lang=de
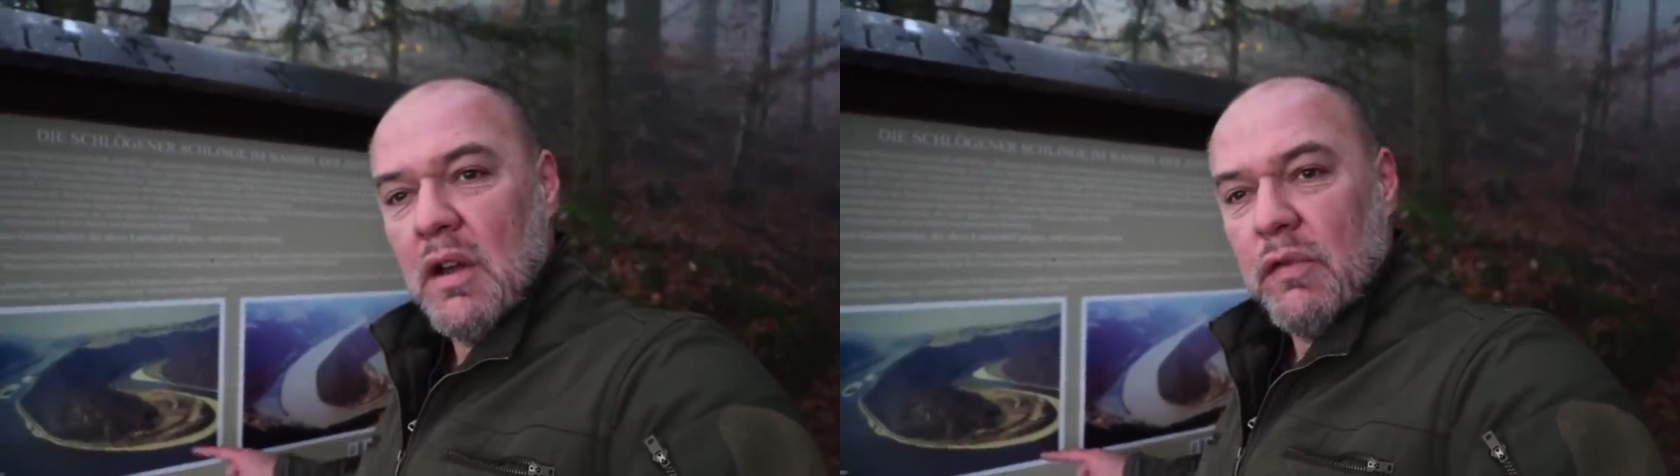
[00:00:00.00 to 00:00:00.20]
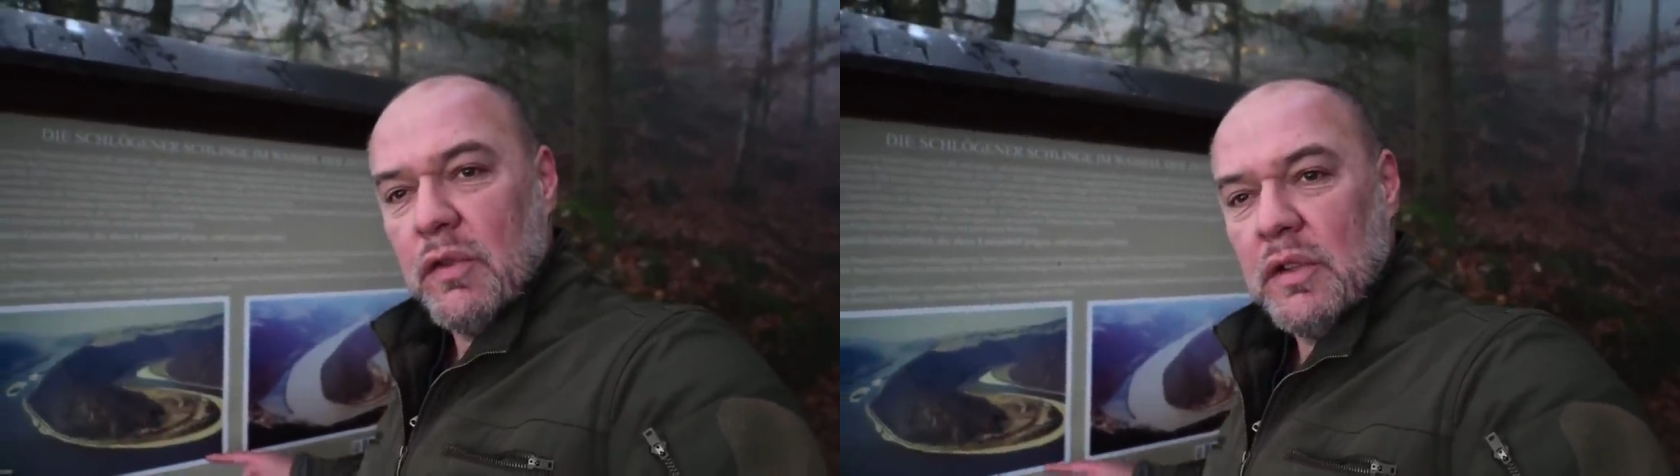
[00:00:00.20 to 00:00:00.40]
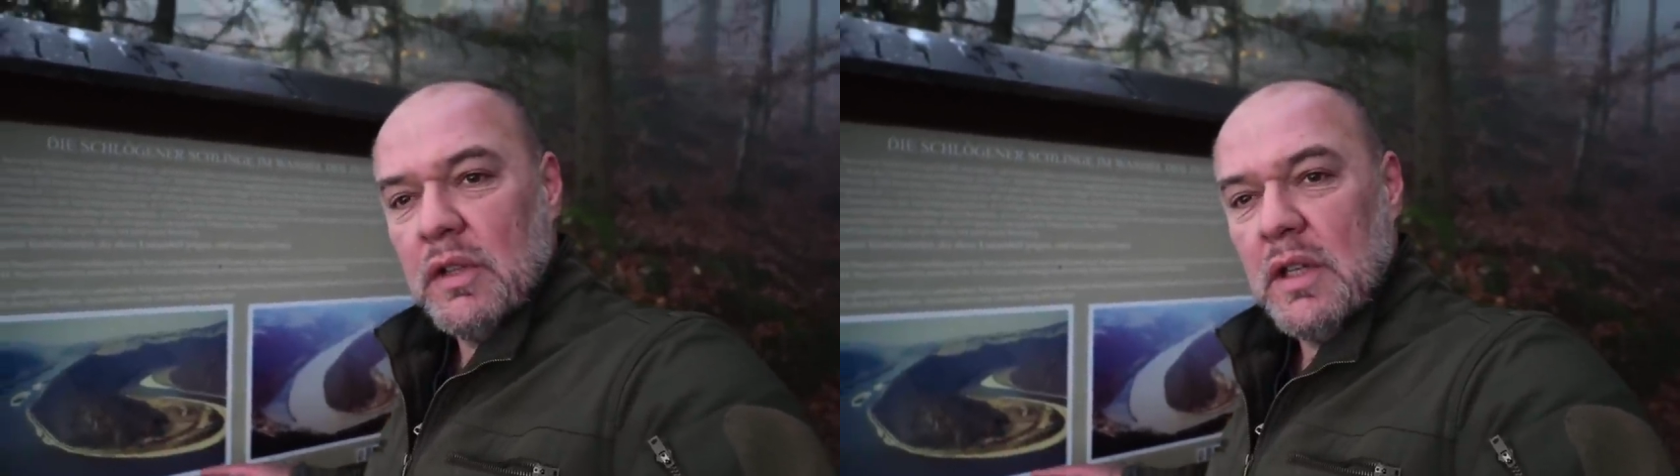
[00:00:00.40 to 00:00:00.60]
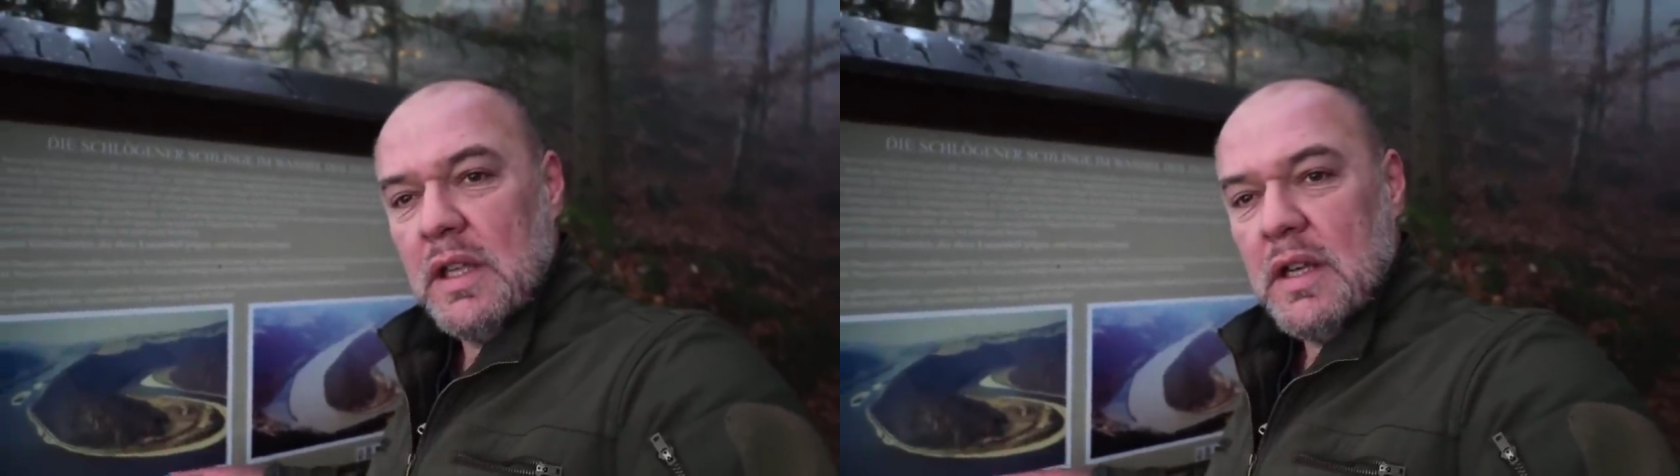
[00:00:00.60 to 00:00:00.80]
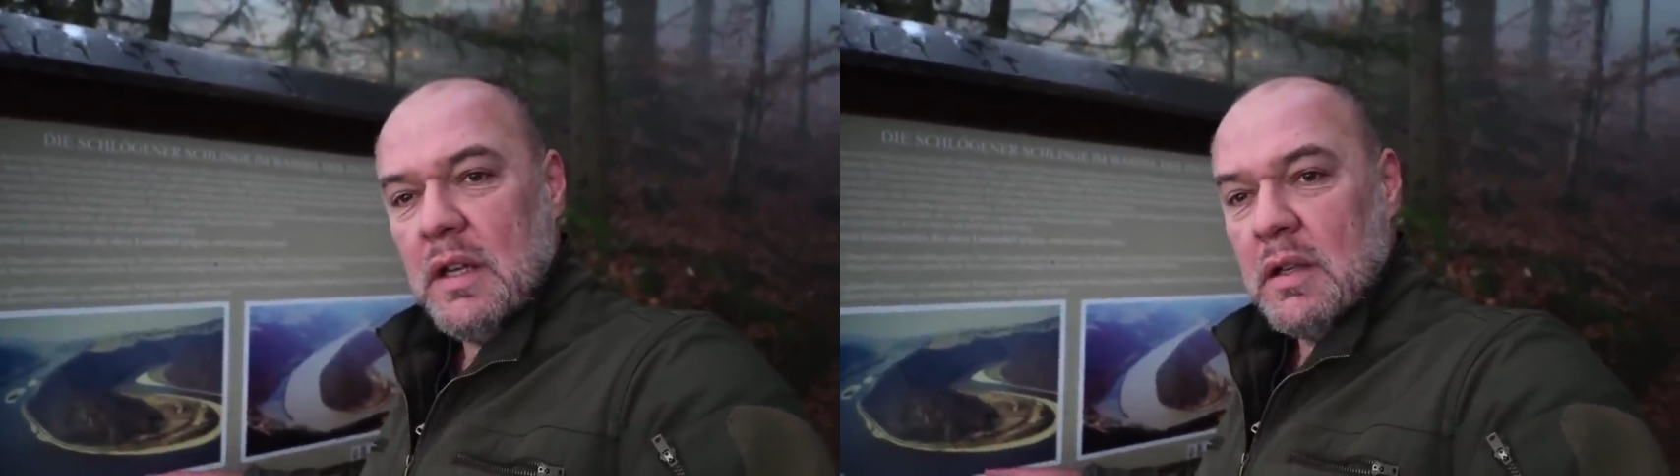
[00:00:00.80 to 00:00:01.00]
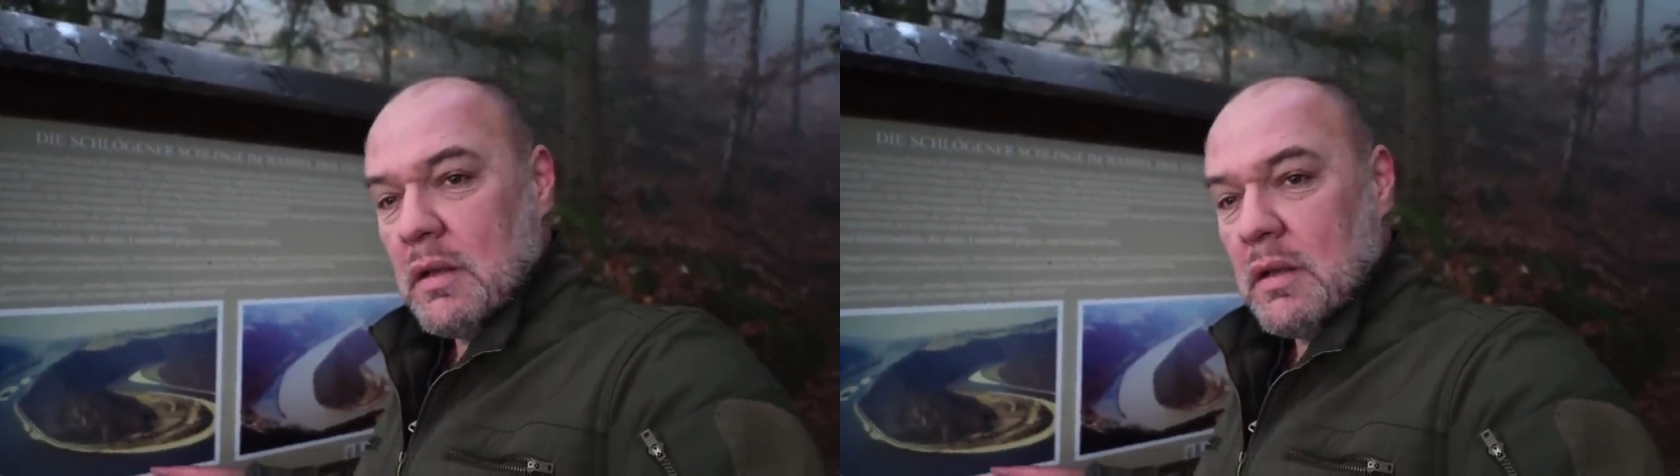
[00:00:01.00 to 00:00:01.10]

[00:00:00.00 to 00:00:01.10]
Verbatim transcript: von hier,